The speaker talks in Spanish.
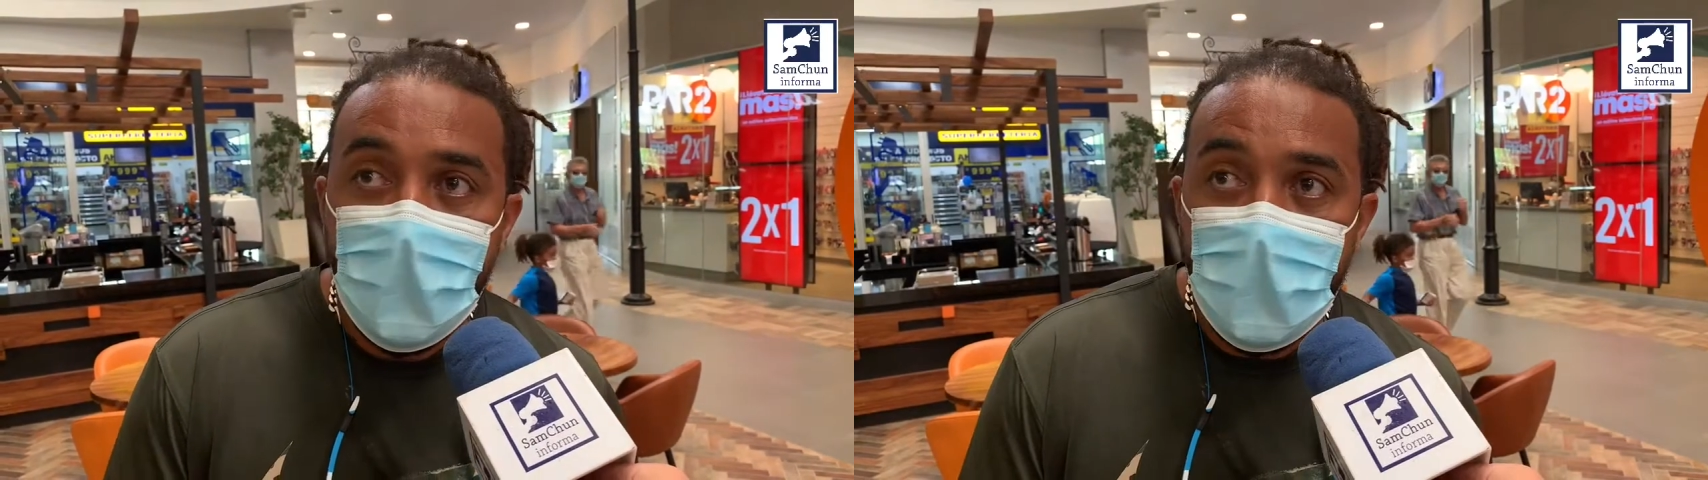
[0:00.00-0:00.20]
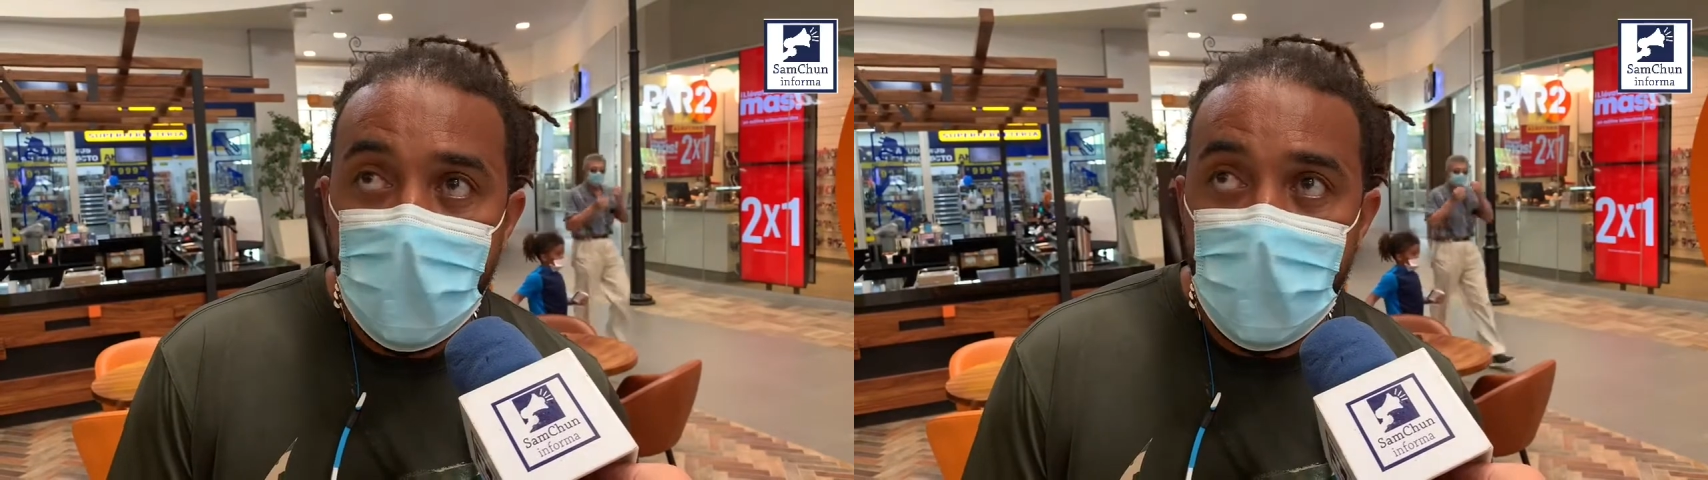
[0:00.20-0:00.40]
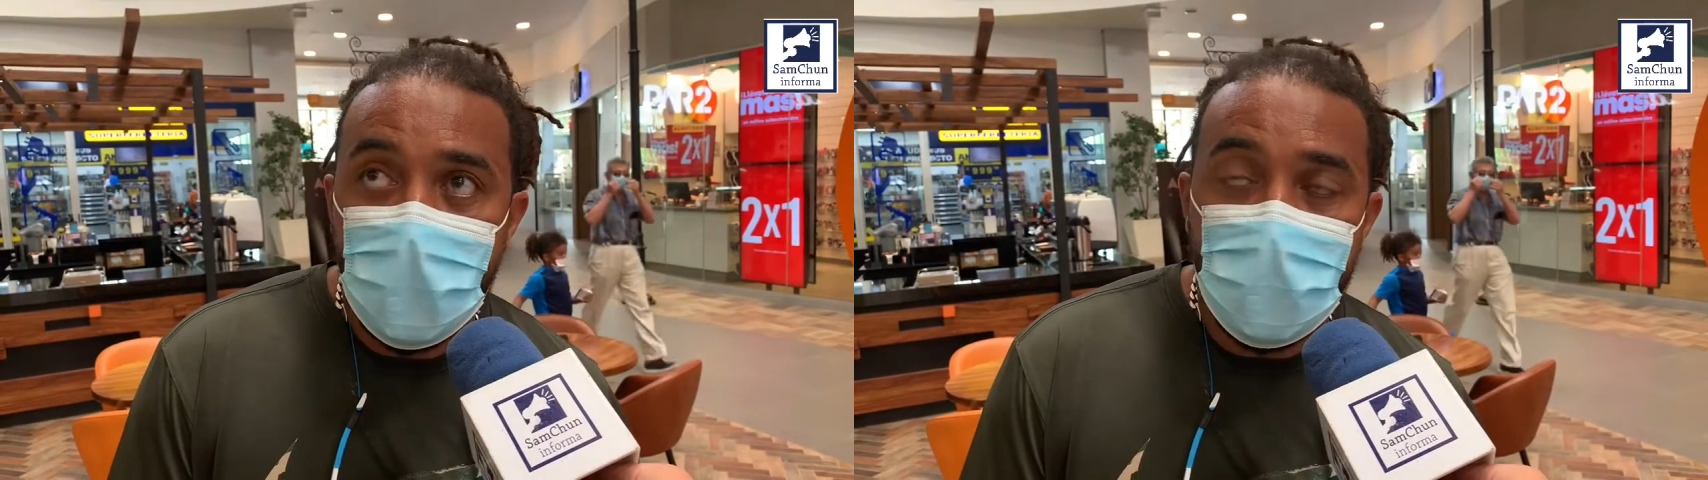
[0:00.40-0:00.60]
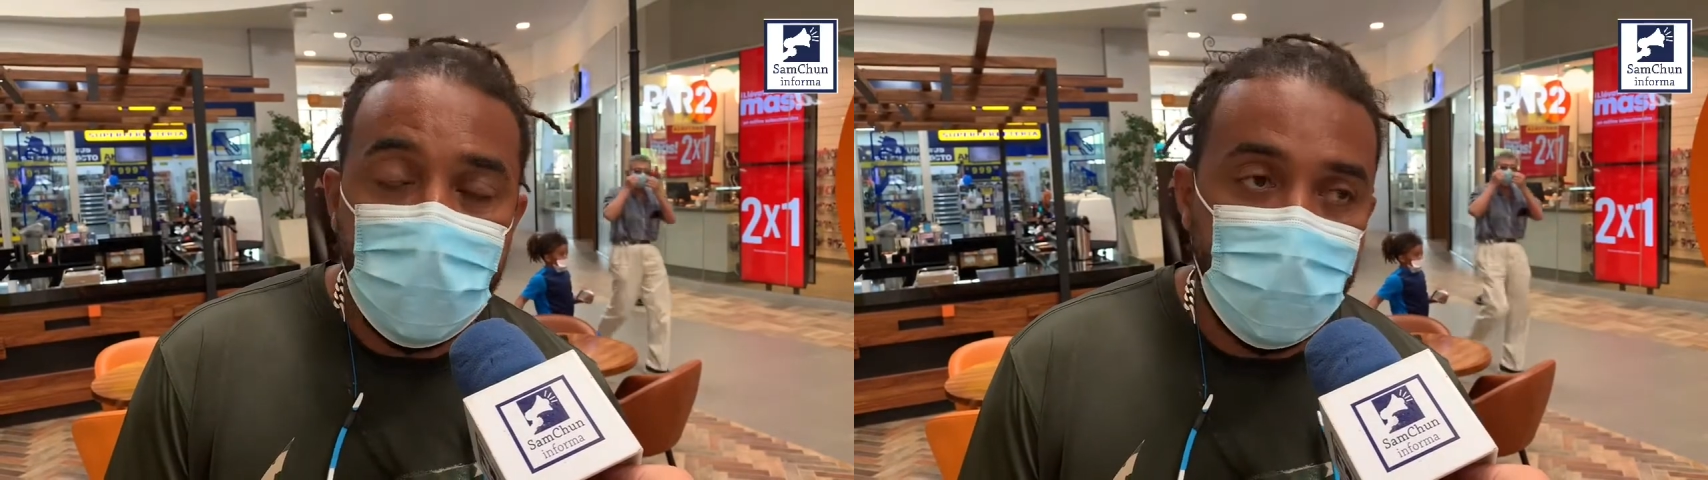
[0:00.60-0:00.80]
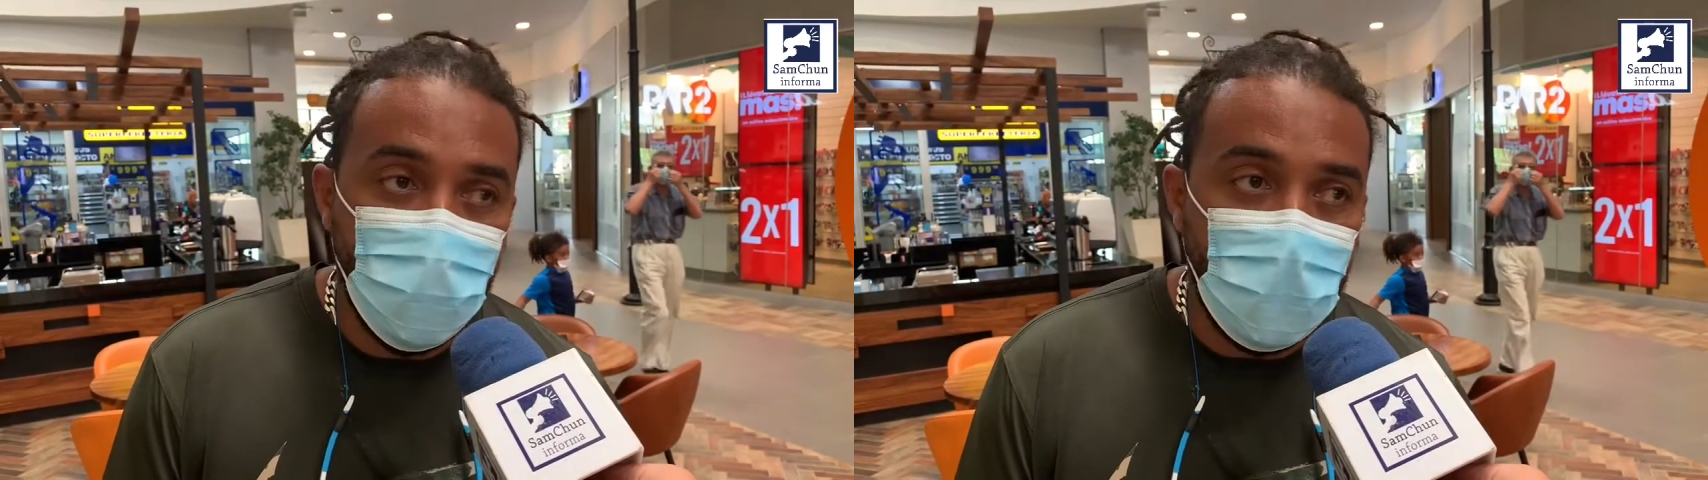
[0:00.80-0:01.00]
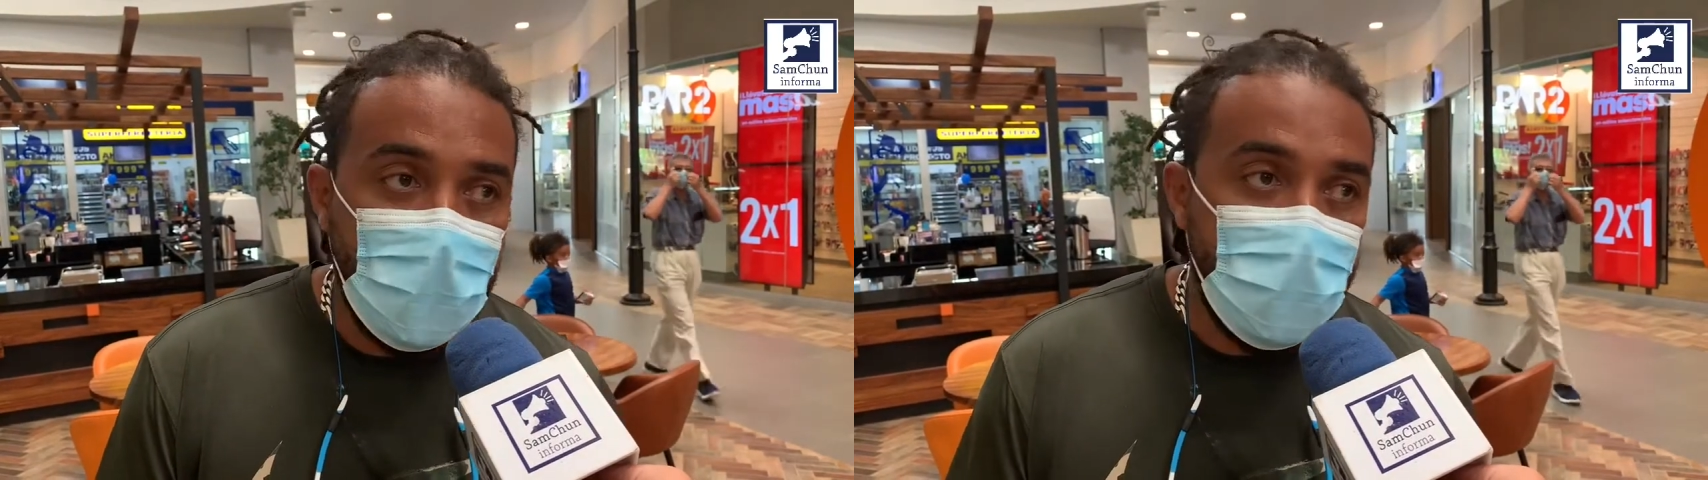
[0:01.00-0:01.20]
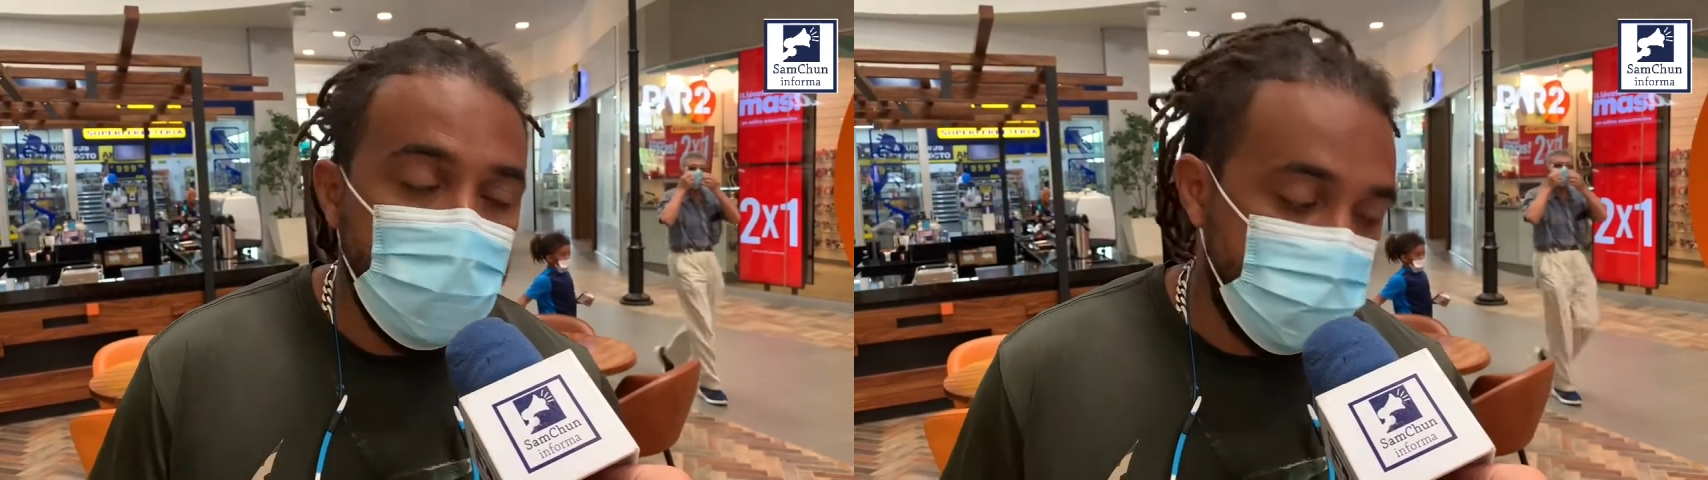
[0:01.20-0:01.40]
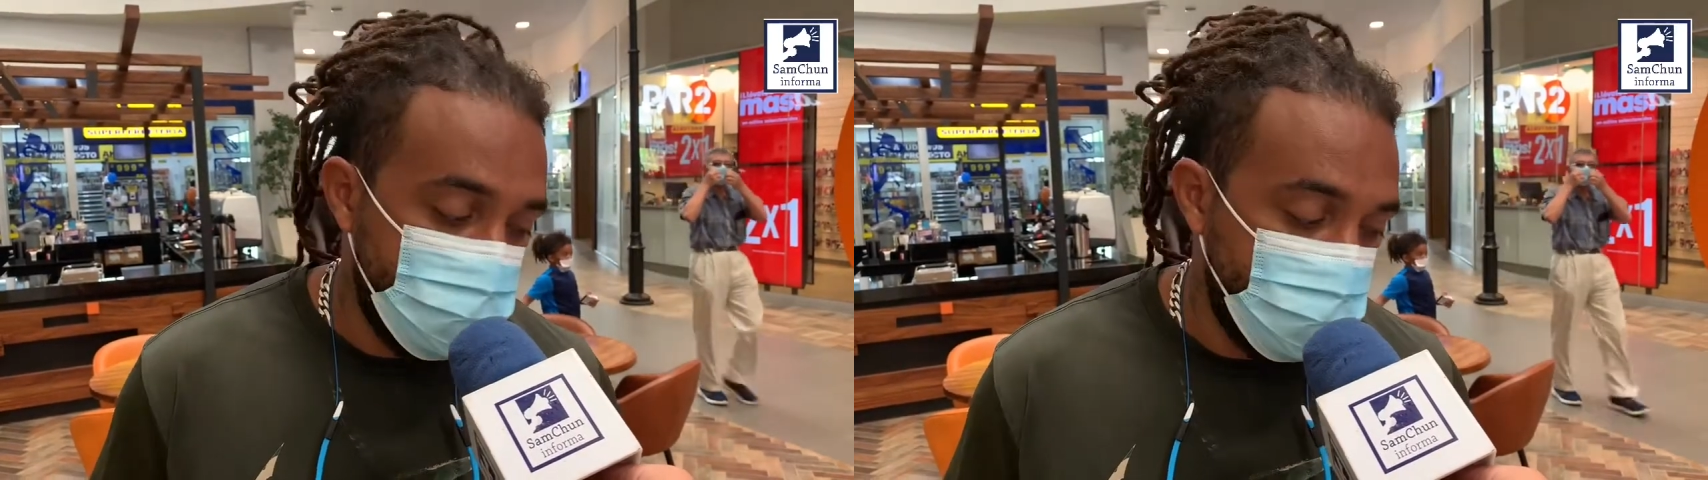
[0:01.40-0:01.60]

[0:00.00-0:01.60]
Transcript: eh, leyendas locales.